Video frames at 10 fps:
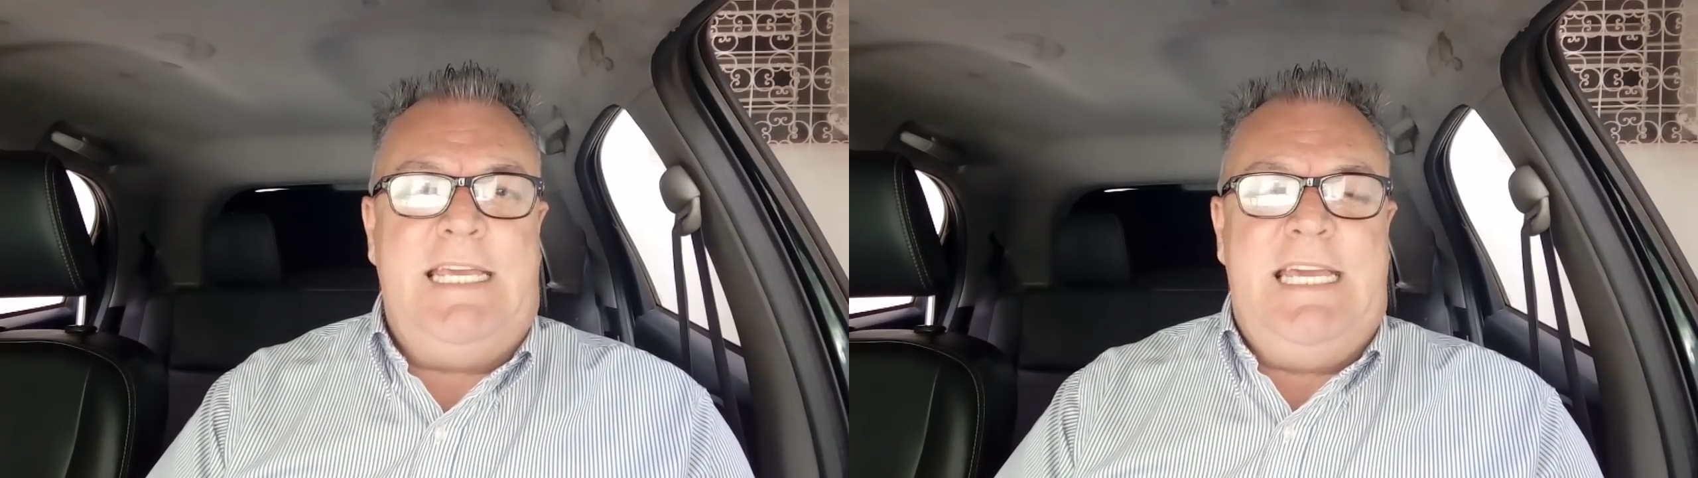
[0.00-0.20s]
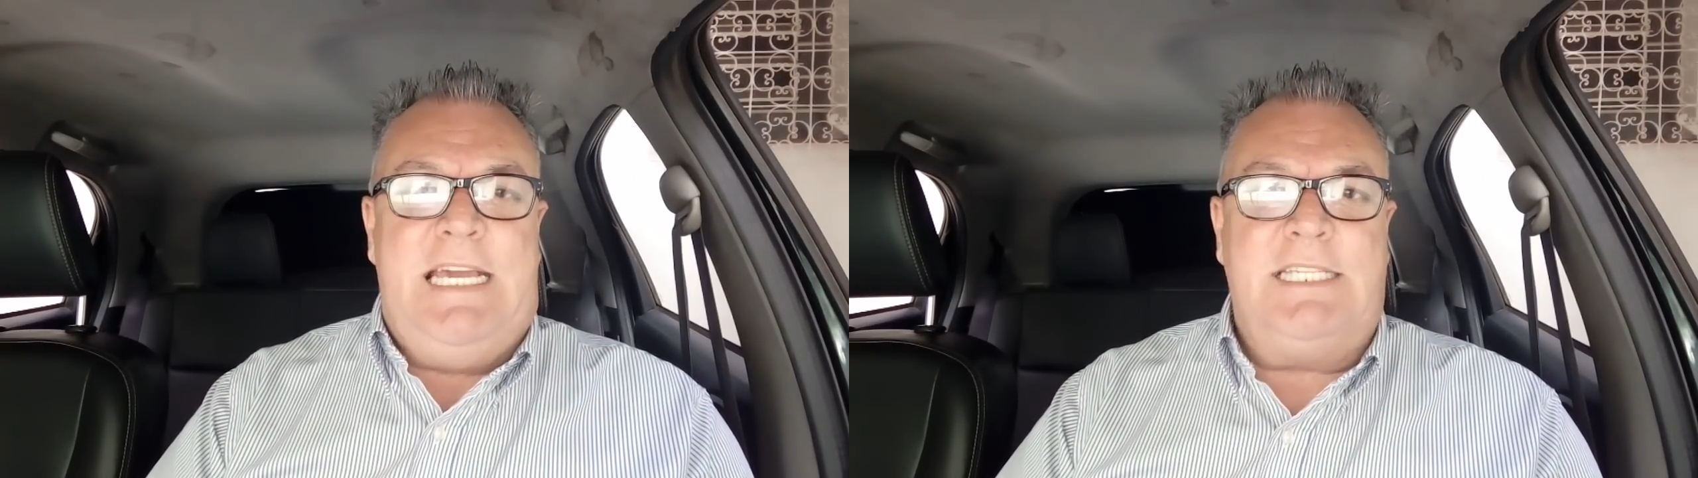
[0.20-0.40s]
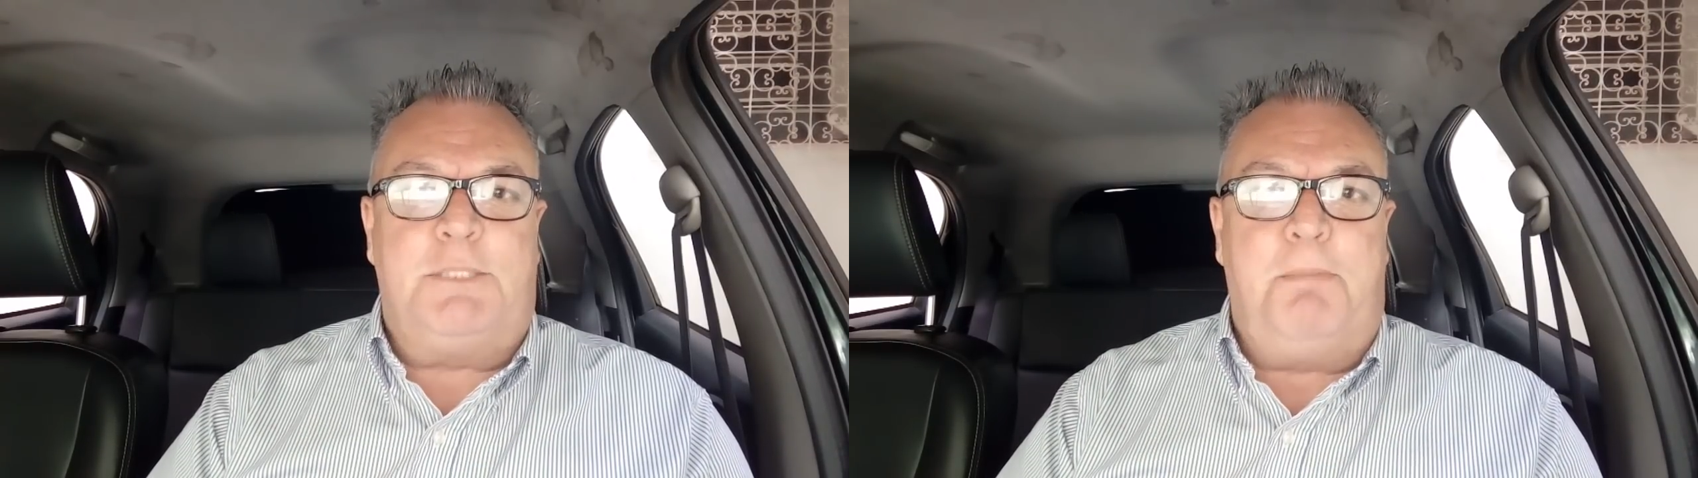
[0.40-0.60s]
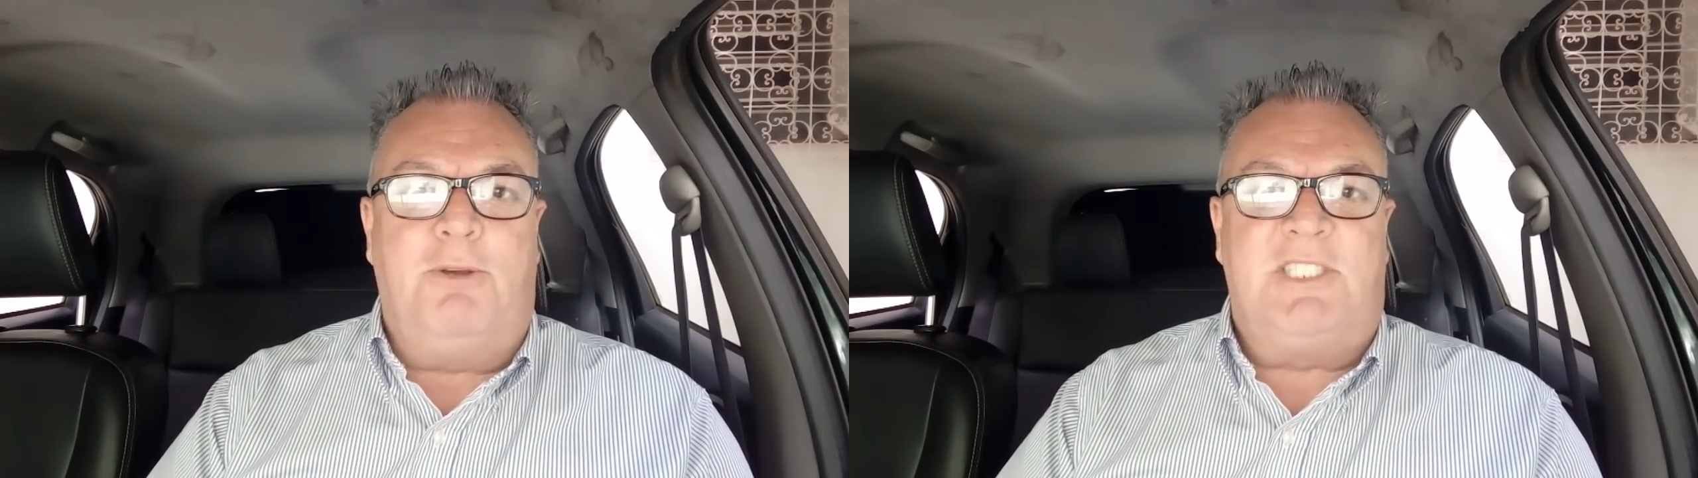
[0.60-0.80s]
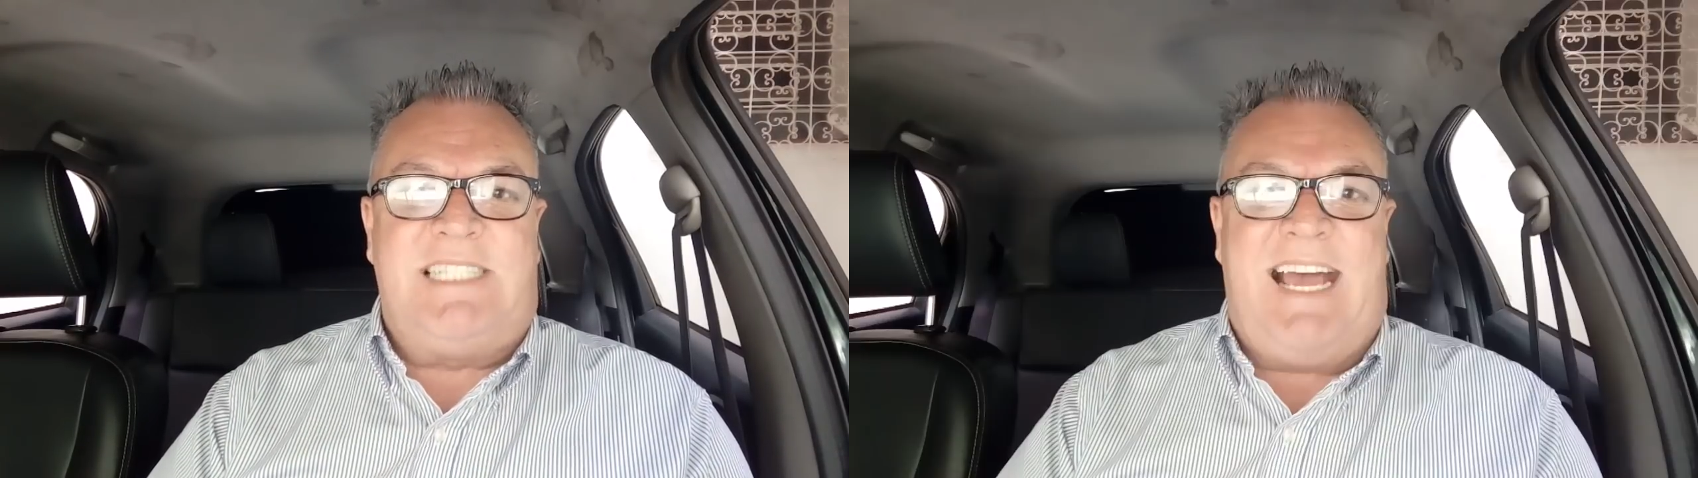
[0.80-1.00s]

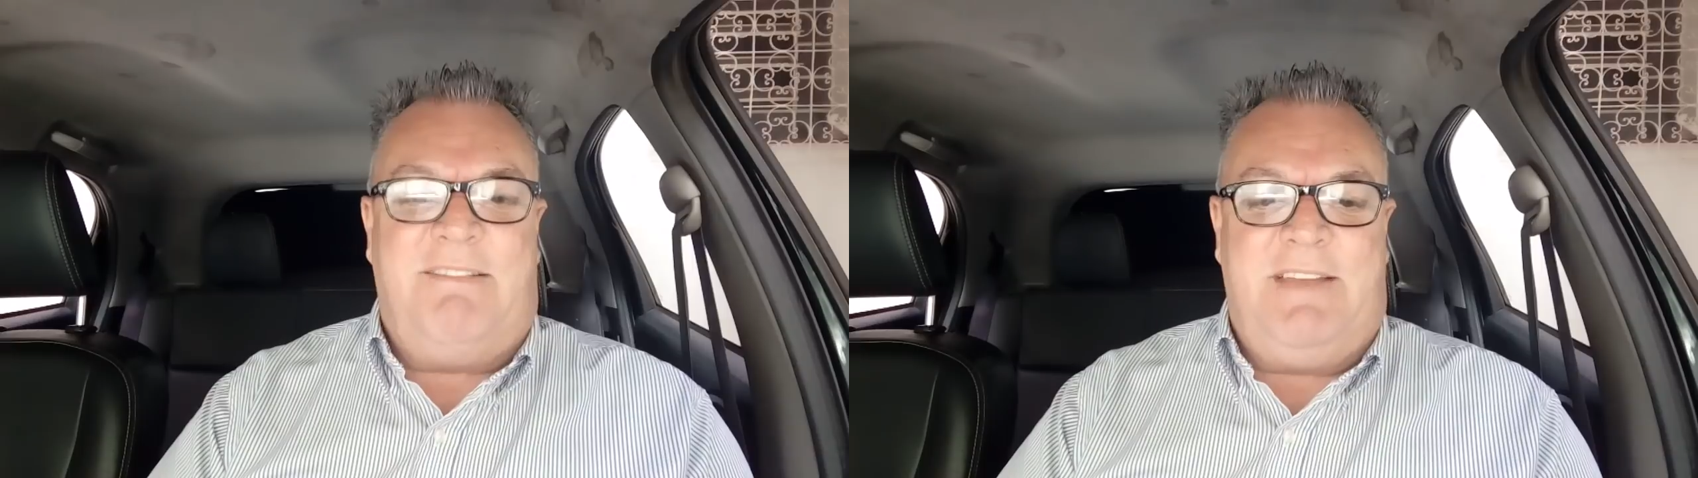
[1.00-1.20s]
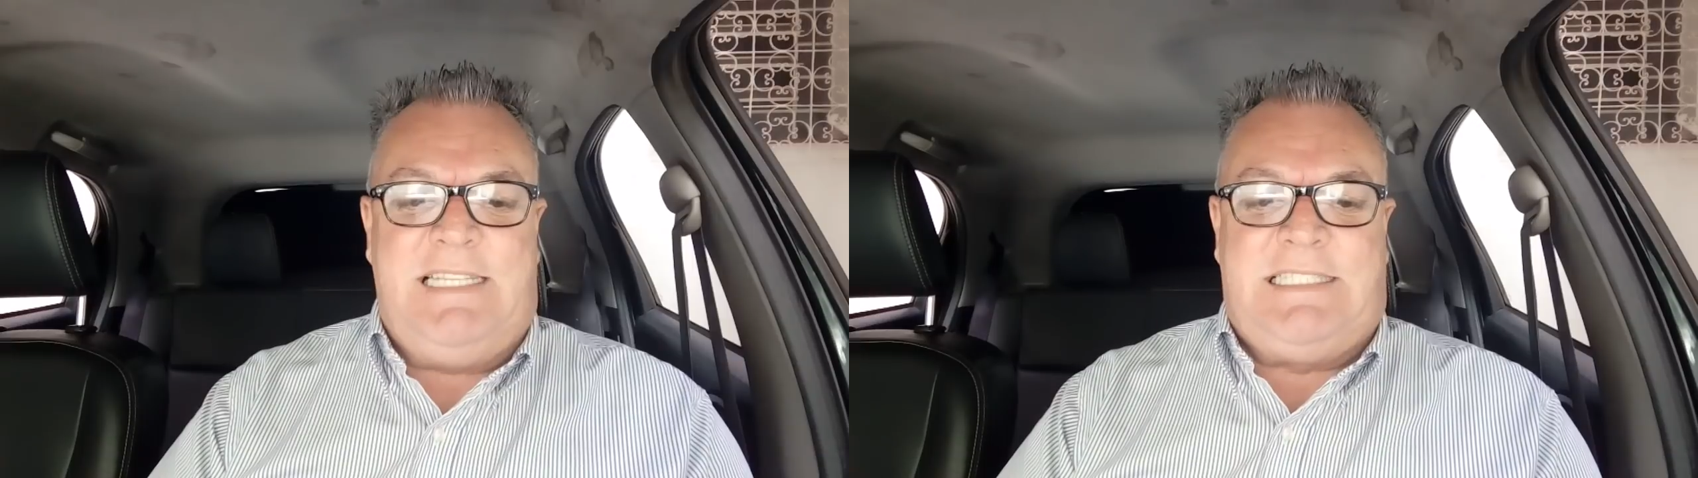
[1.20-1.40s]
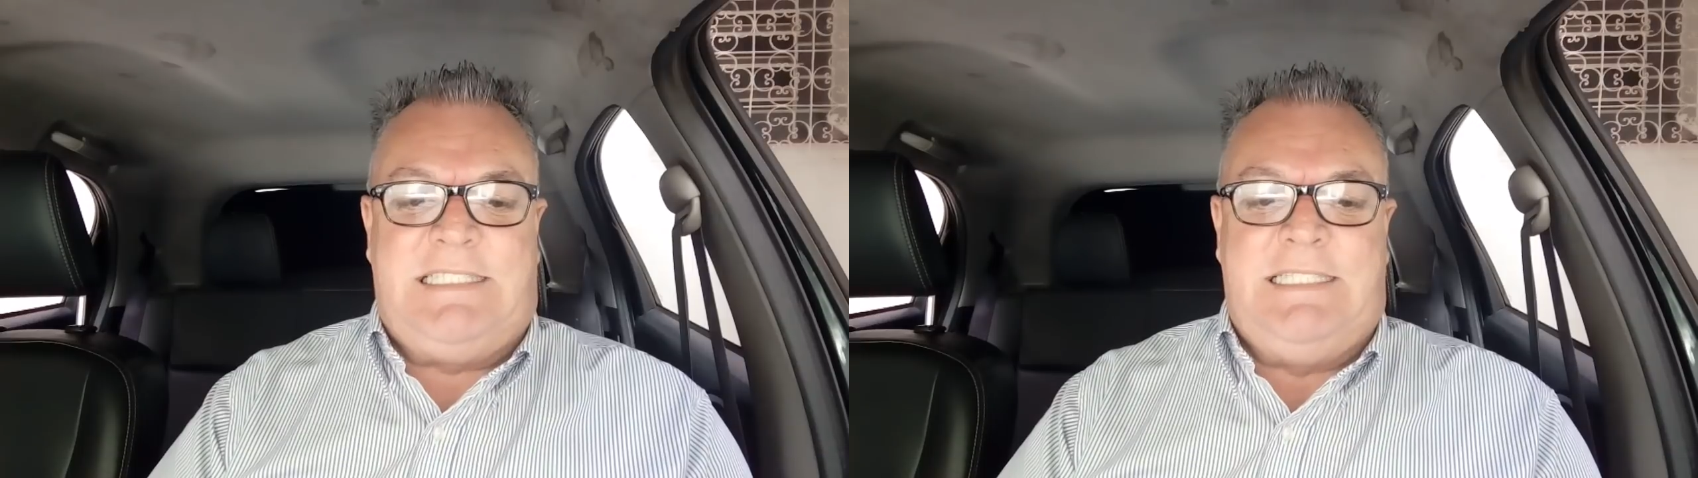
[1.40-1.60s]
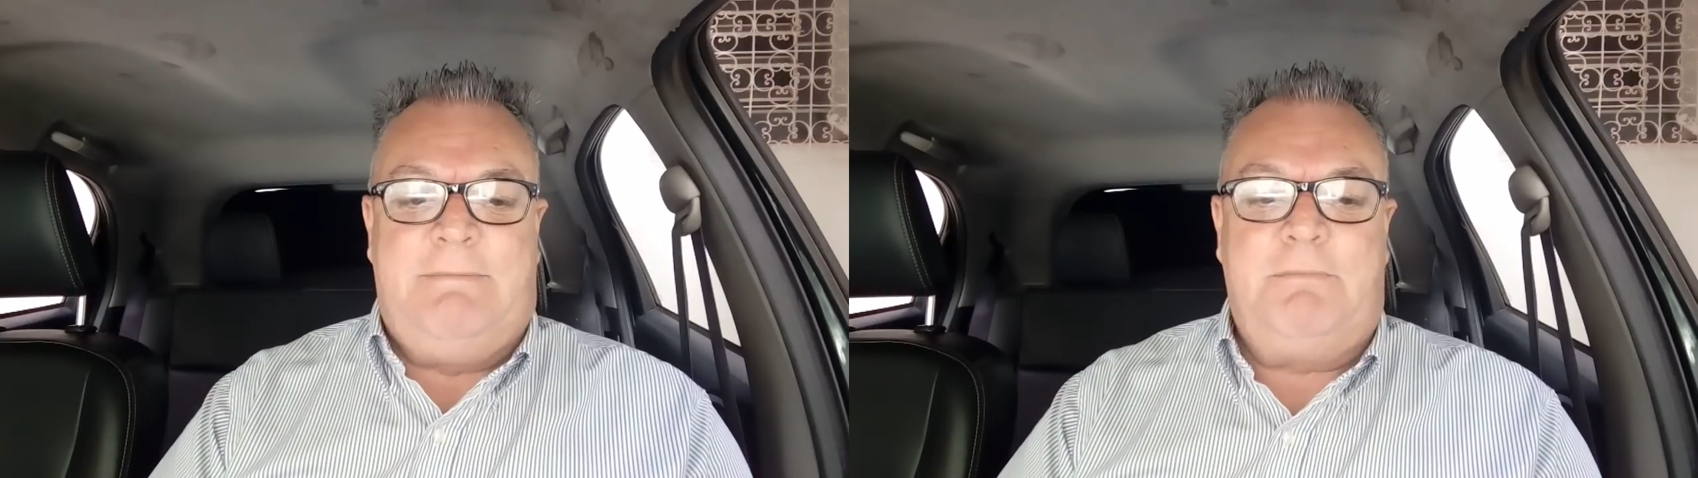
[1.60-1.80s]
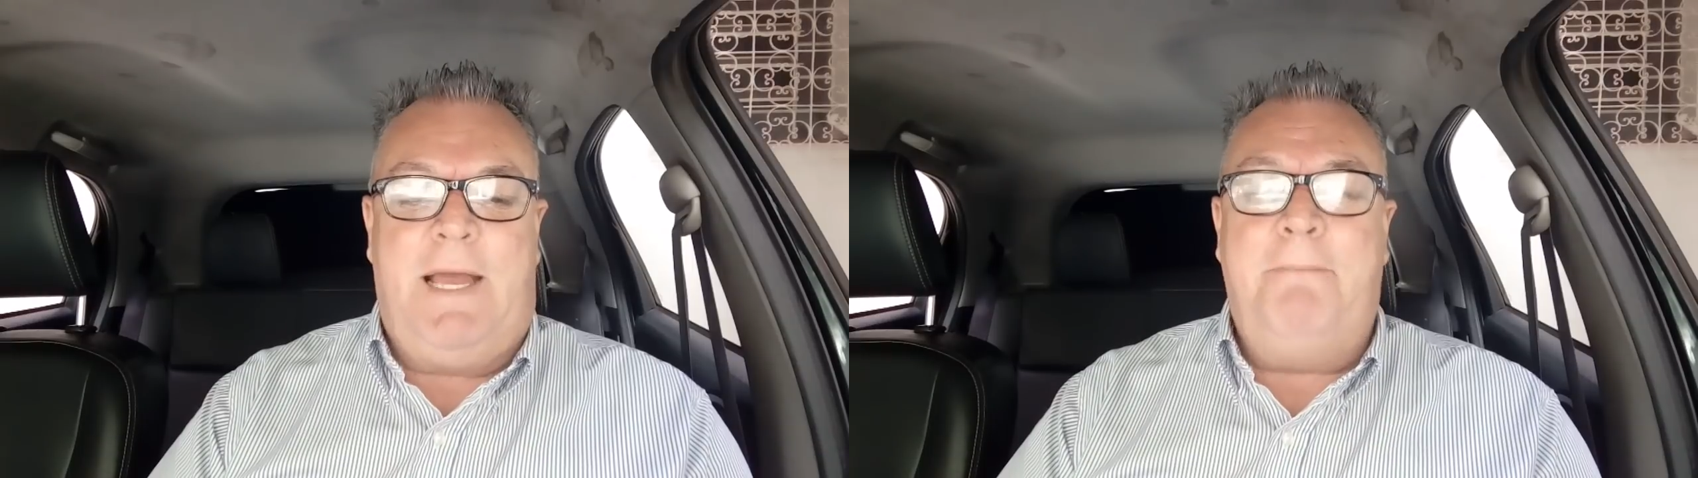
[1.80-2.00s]
irresponsáveis,
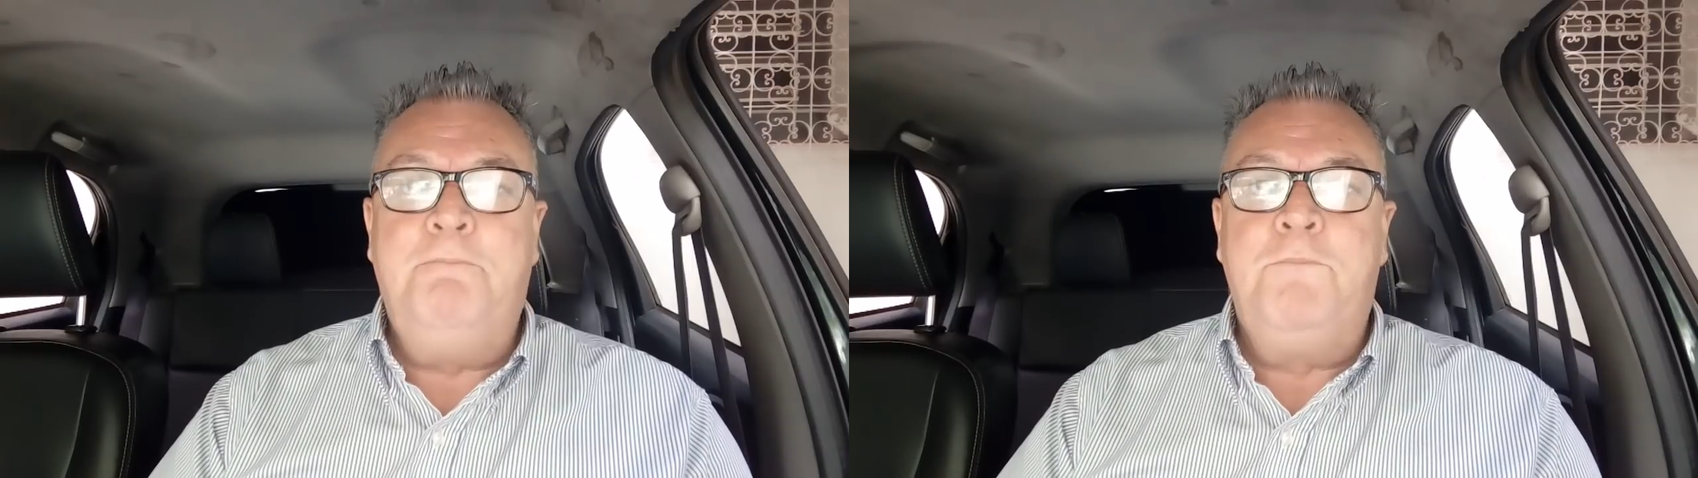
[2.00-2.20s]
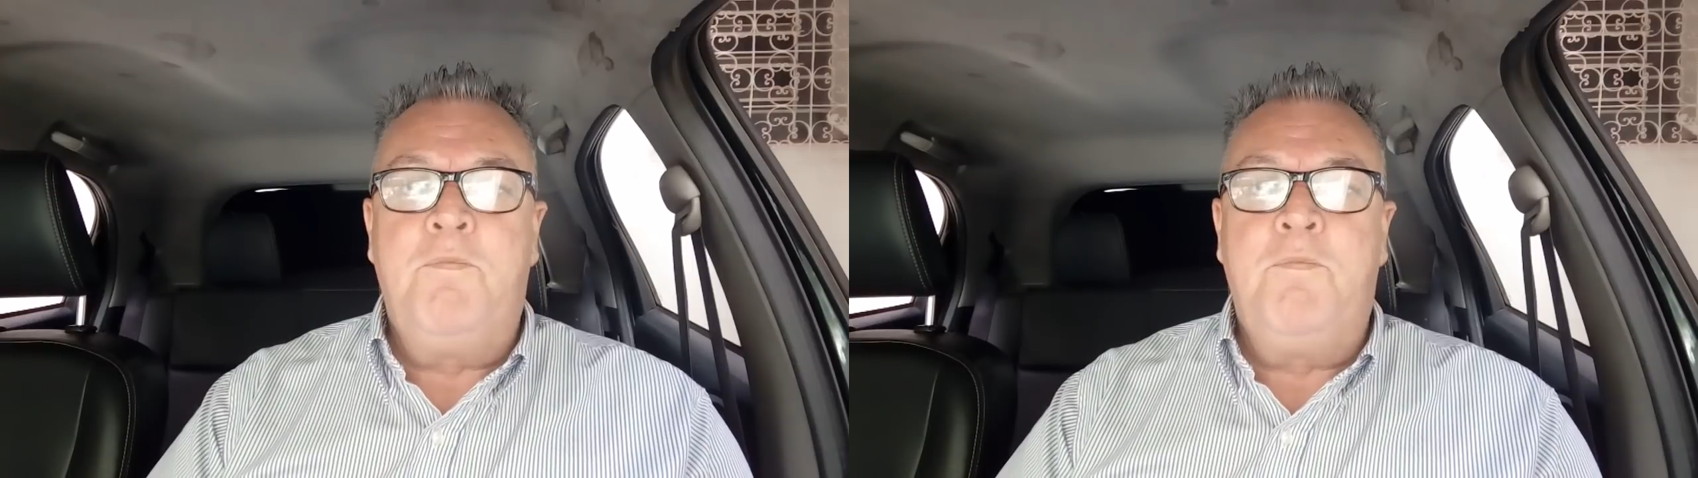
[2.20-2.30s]
tá?